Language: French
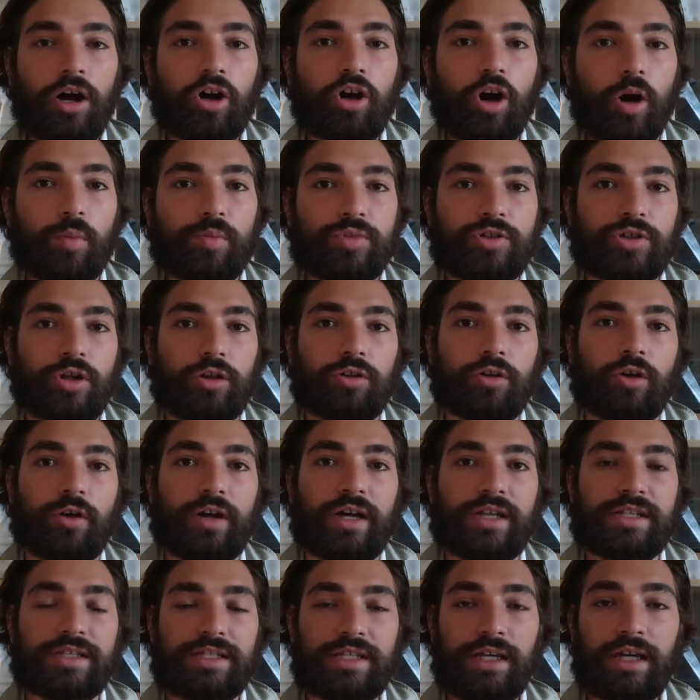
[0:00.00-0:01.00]
Comme son nom
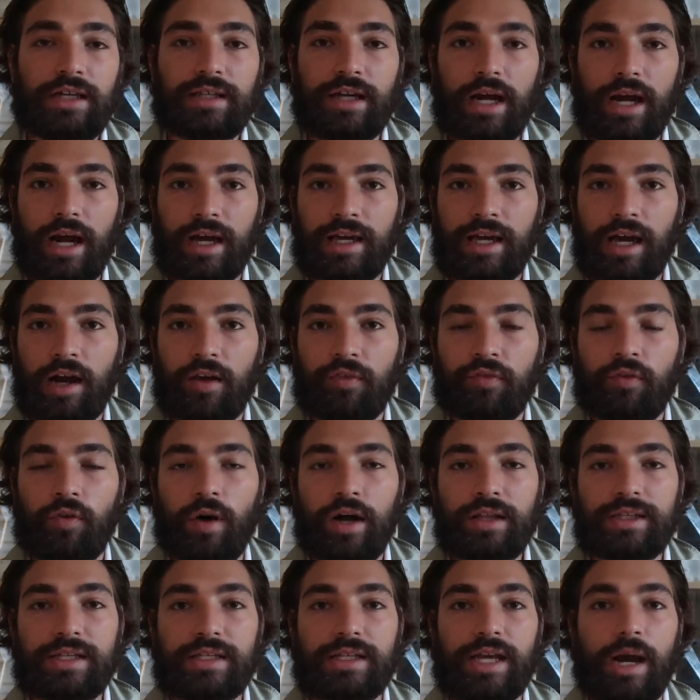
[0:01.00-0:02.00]
l'indique, dans la guerre
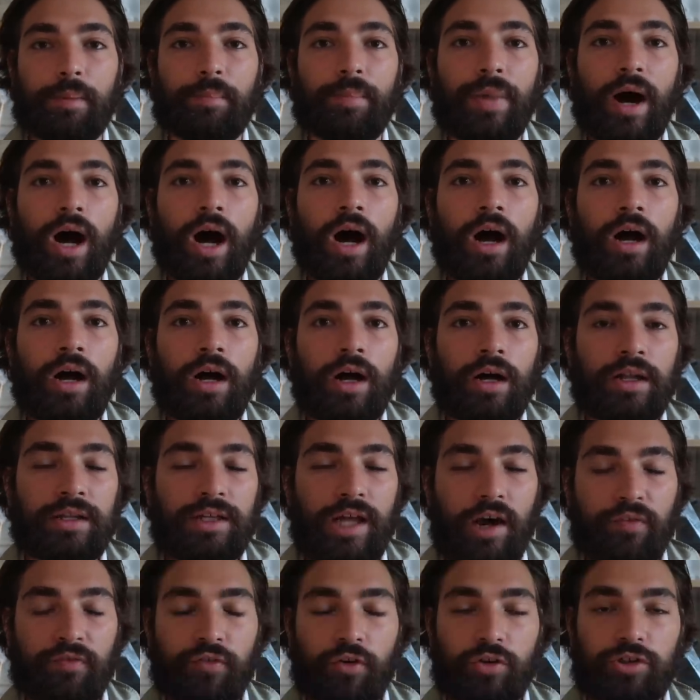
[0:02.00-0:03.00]
froide, il n'y a pas
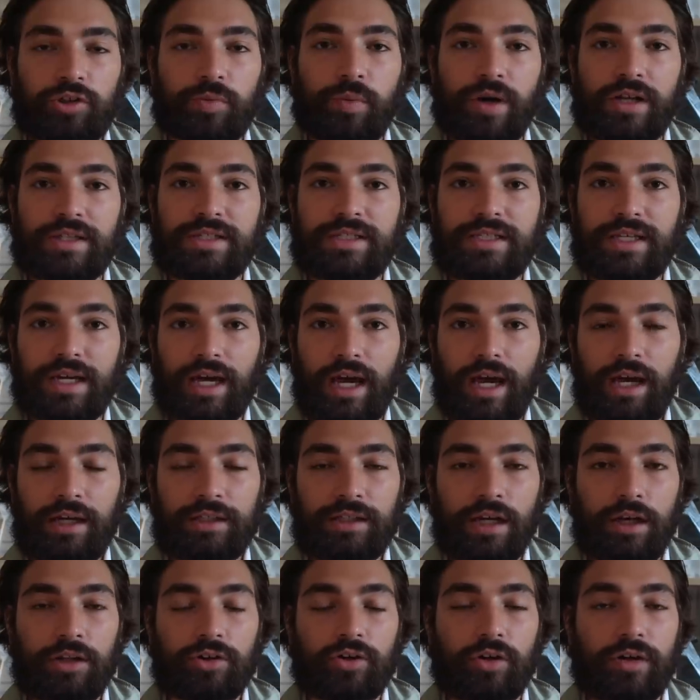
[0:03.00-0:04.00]
d'affrontement
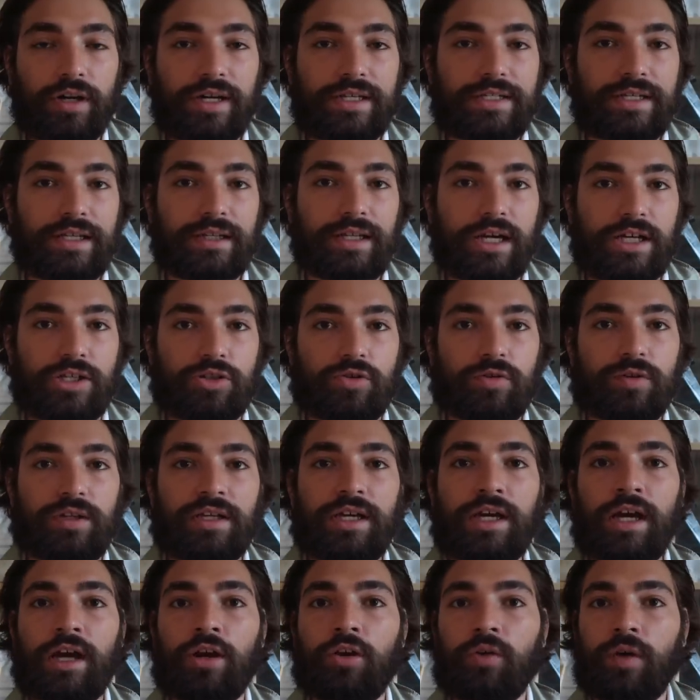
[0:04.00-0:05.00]
direct entre les
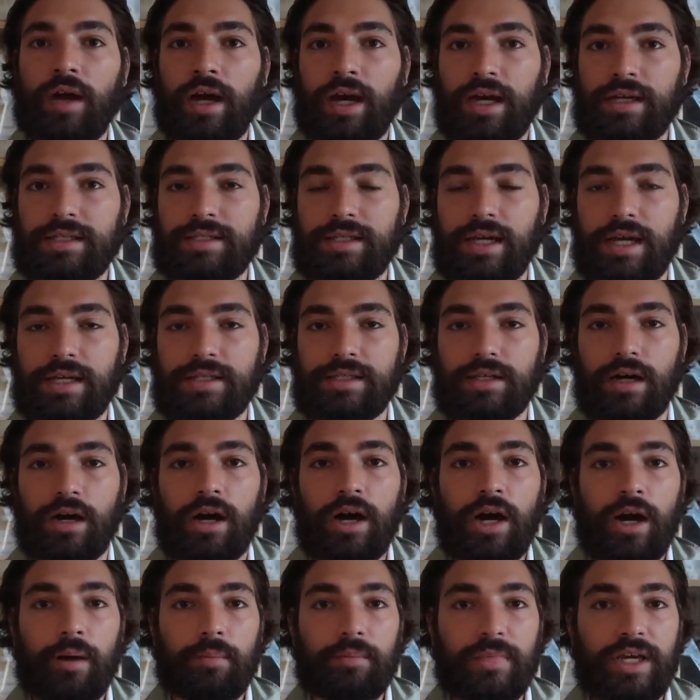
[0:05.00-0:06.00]
États-Unis et l'URSS,
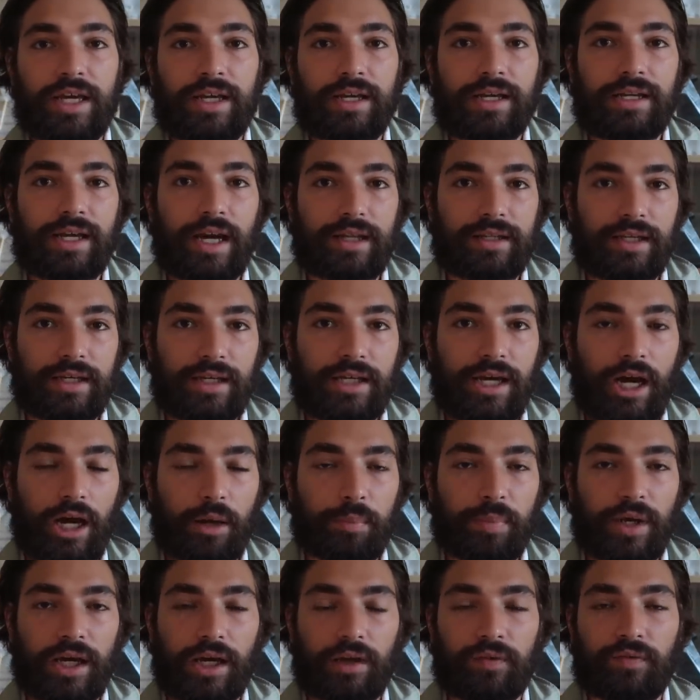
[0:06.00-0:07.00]
mais il y a des
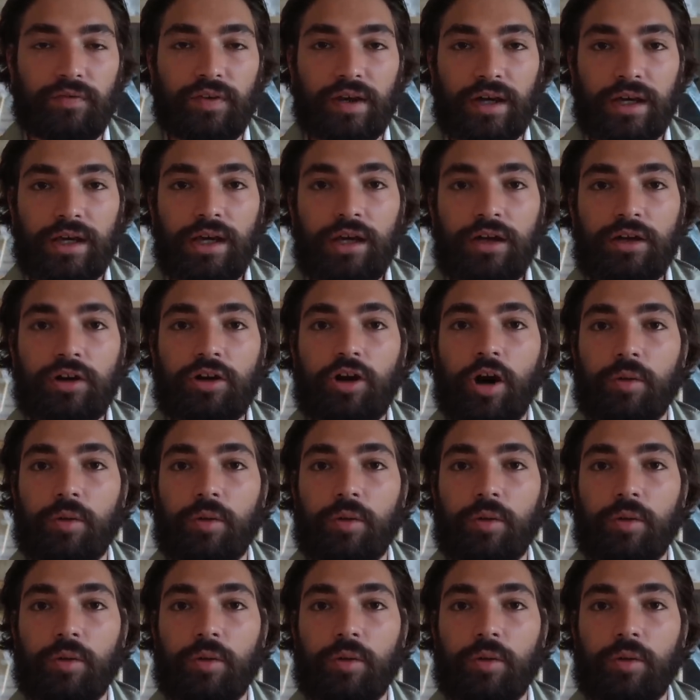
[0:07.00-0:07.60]
guerres périphériques